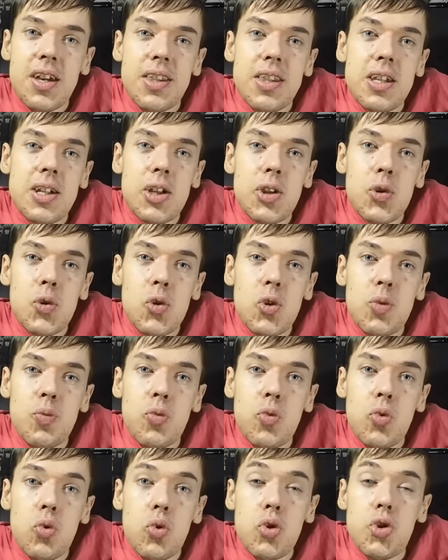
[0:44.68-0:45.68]
на
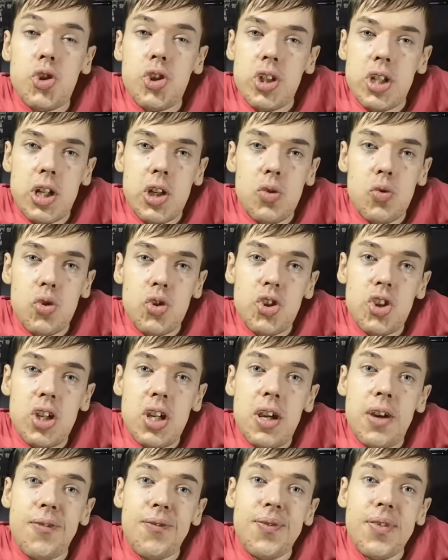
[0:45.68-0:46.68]
котором очень
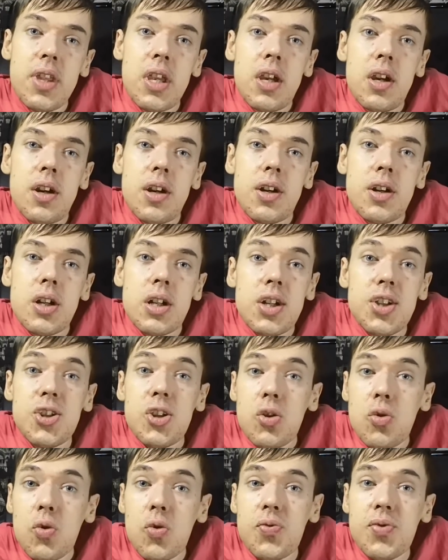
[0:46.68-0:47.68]
хорошие э,
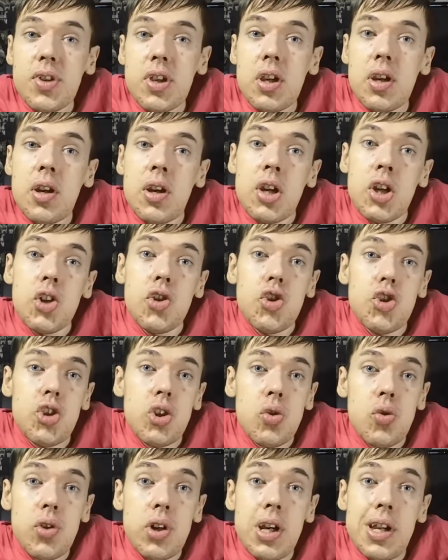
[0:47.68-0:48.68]
котировки,
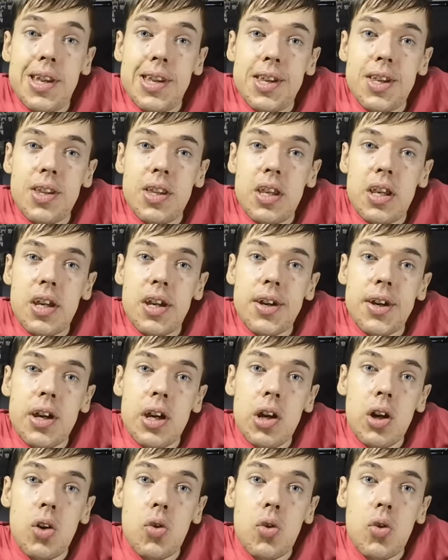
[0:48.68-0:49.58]
широкая линия,